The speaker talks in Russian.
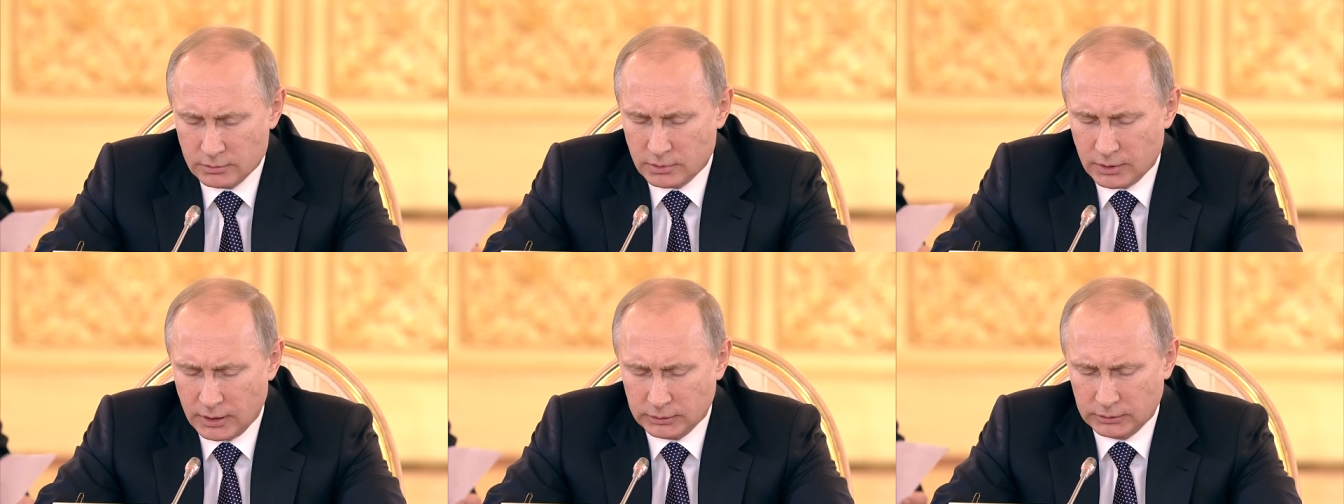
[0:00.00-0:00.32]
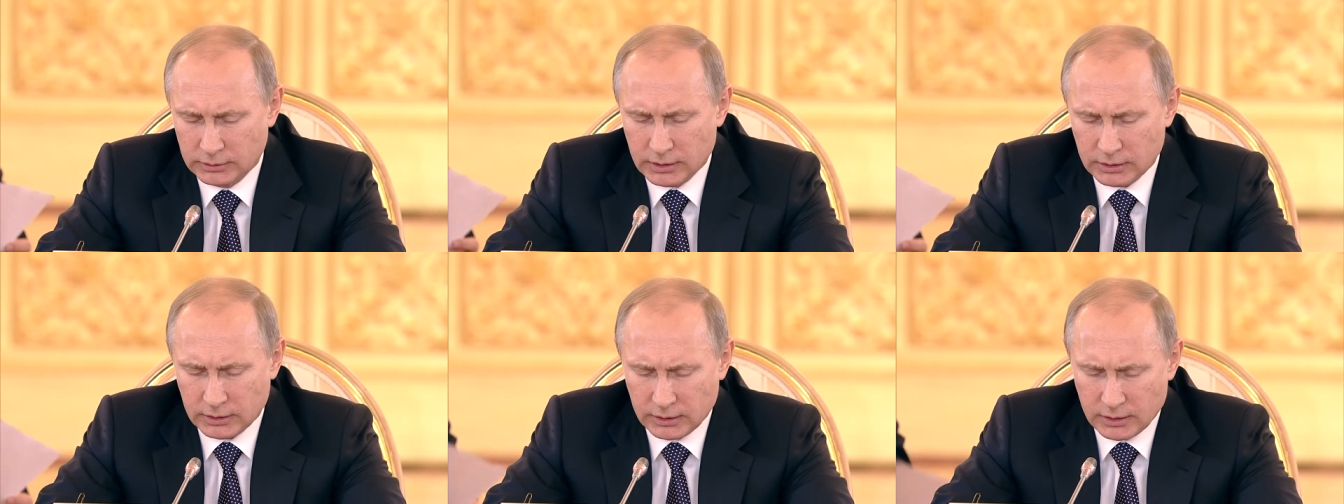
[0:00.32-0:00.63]

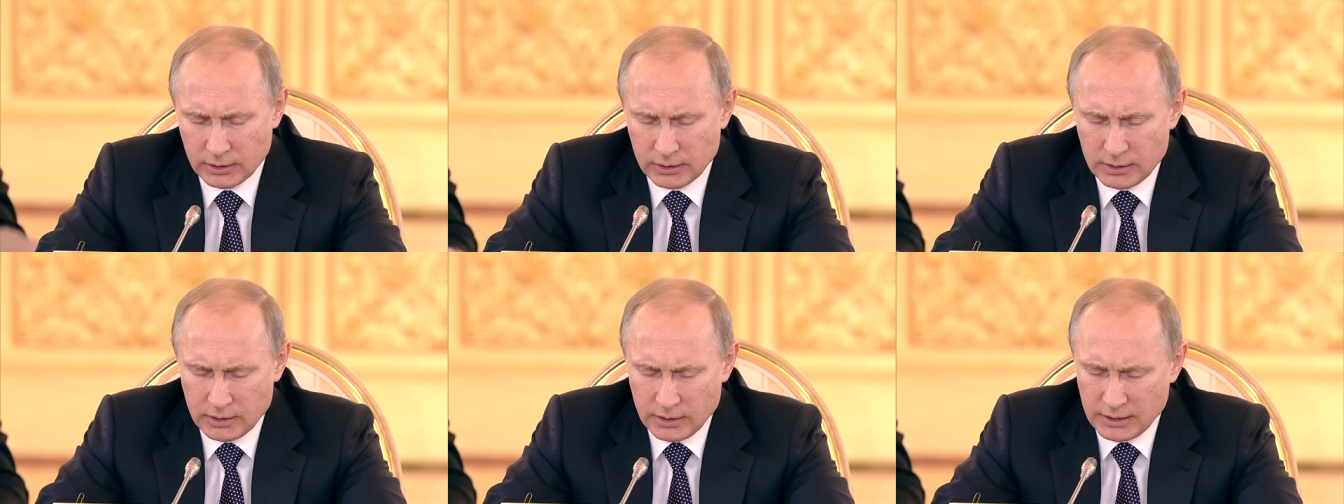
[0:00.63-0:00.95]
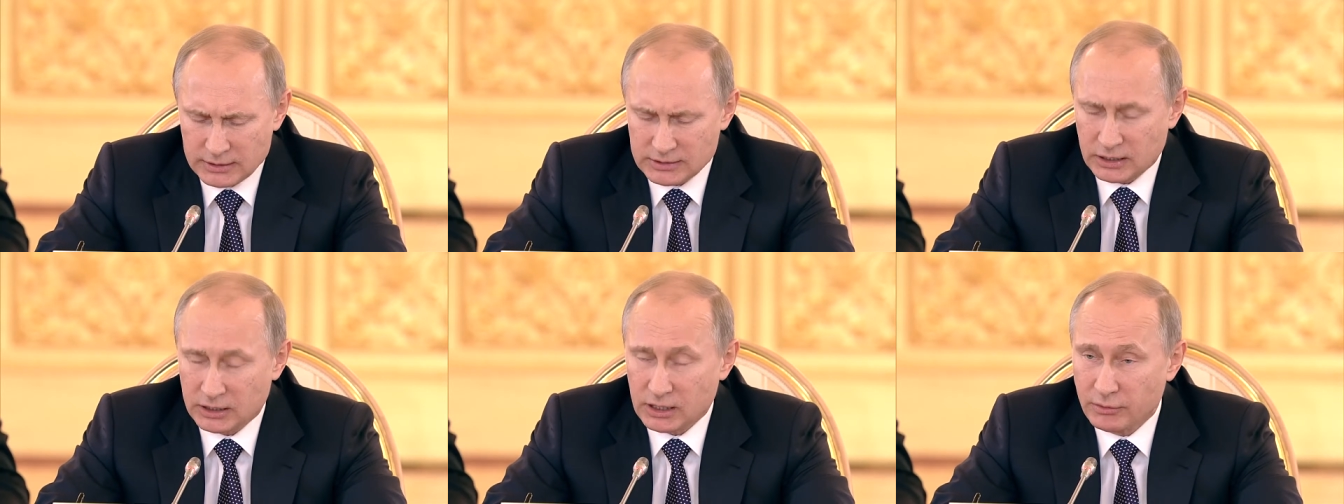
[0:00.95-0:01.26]
Однако
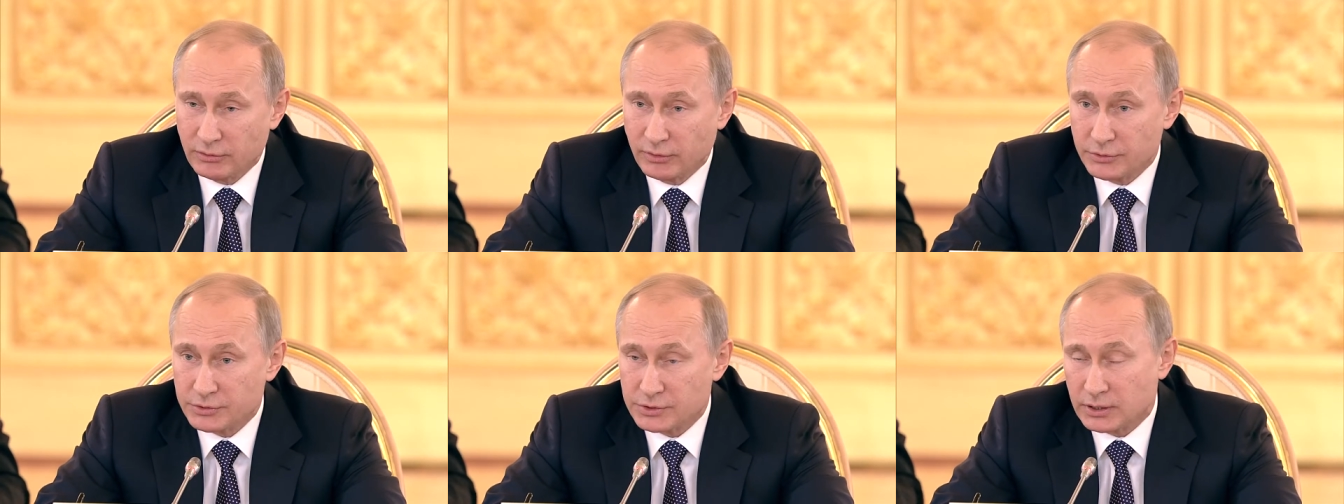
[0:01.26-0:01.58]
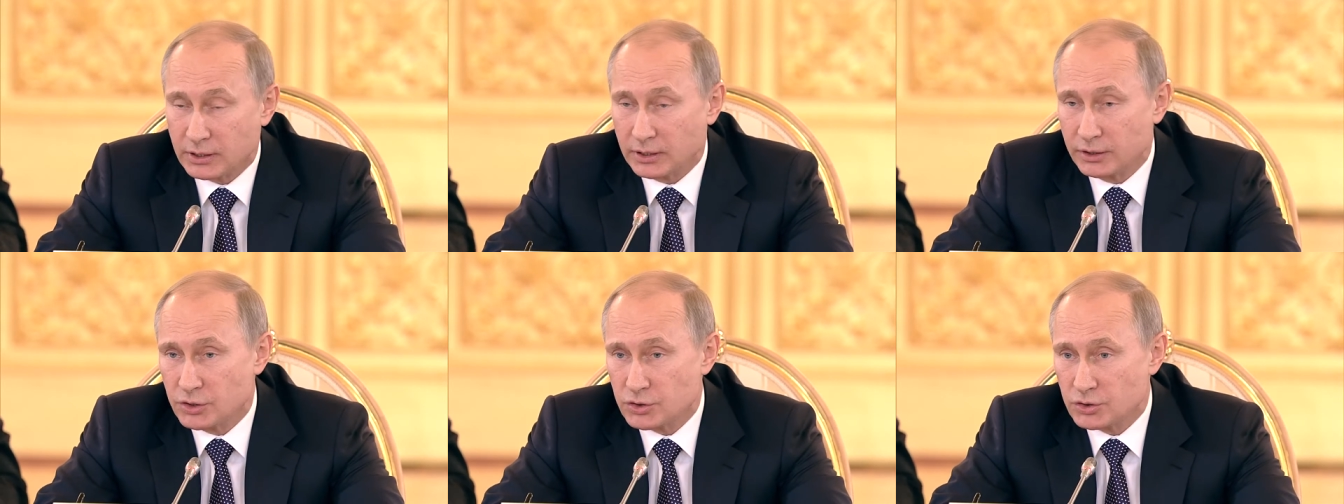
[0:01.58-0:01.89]
останавливаться,
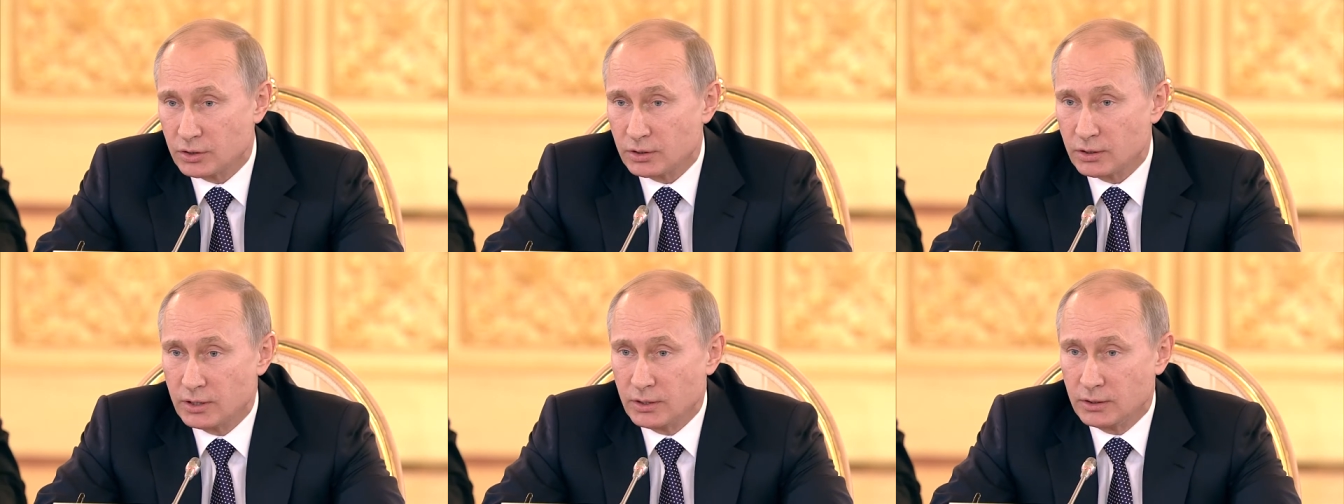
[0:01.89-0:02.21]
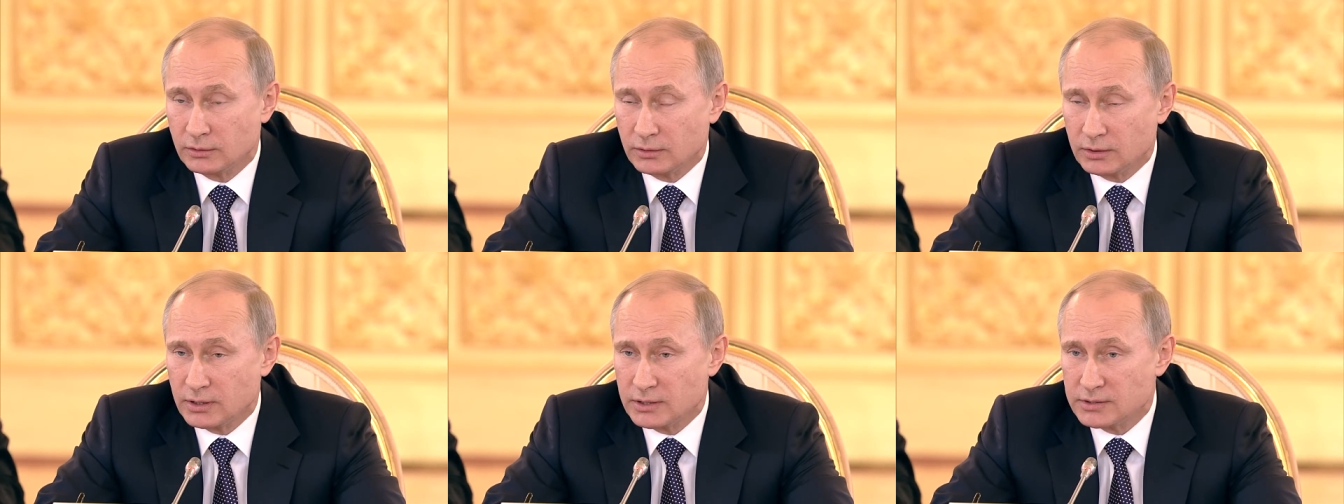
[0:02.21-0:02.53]
конечно,
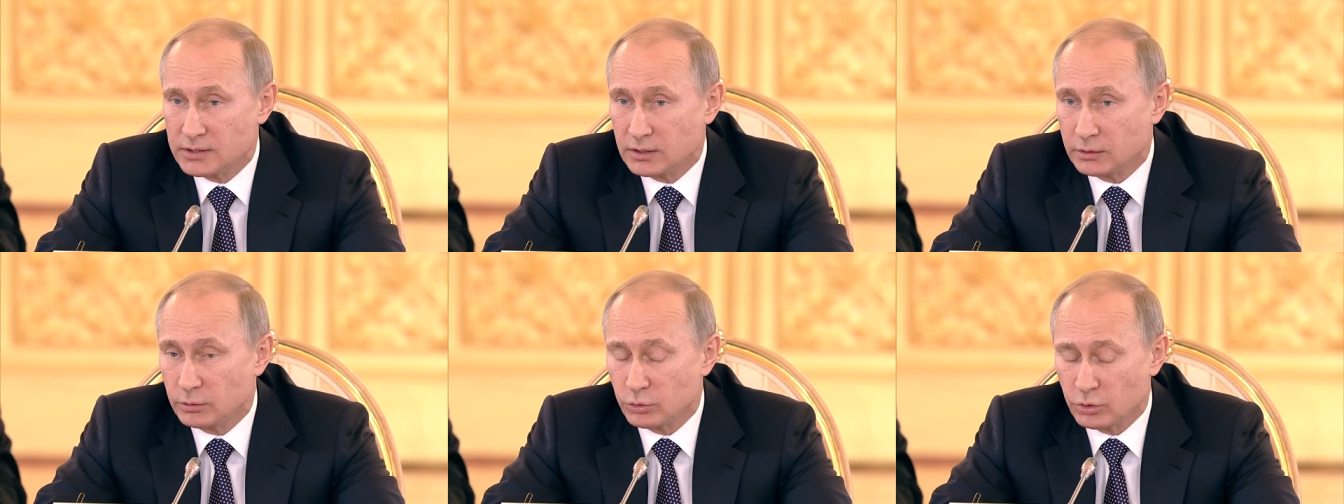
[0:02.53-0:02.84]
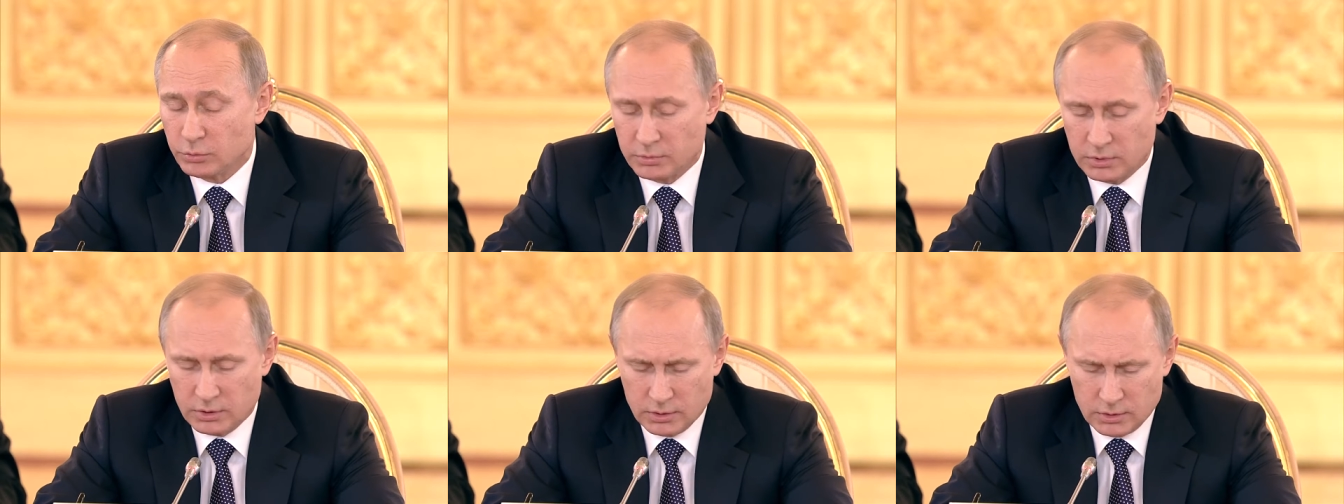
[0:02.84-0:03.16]
на
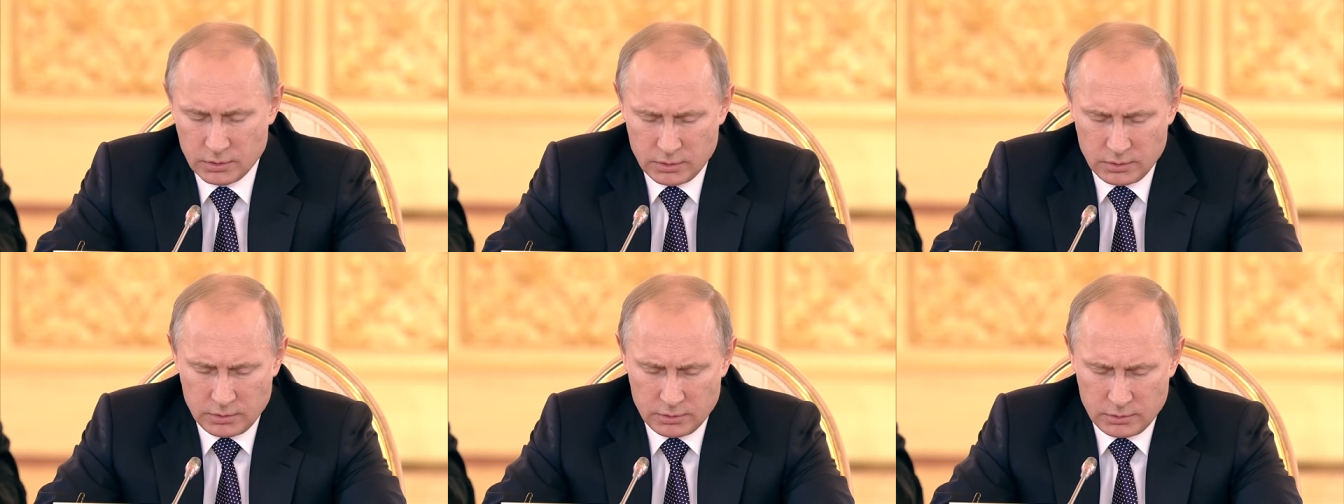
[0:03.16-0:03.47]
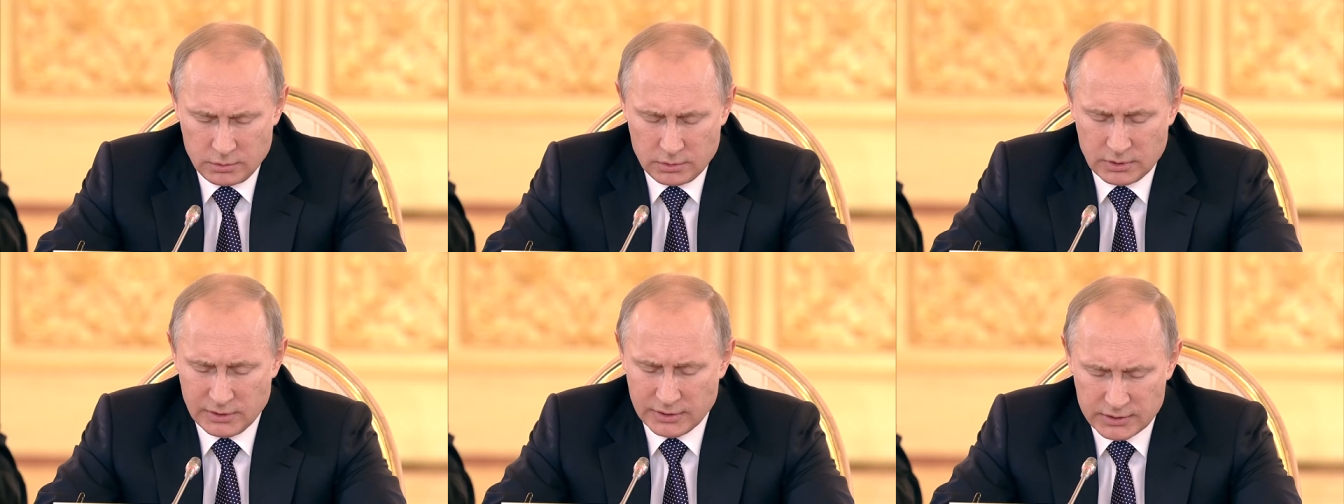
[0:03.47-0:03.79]
достигнутом
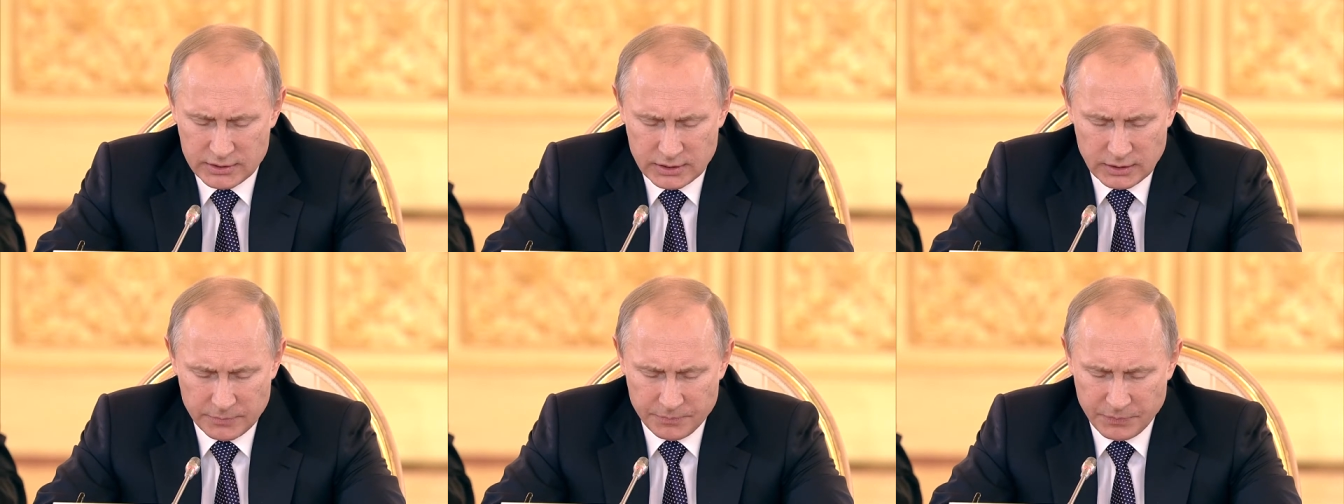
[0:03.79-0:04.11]
нельзя.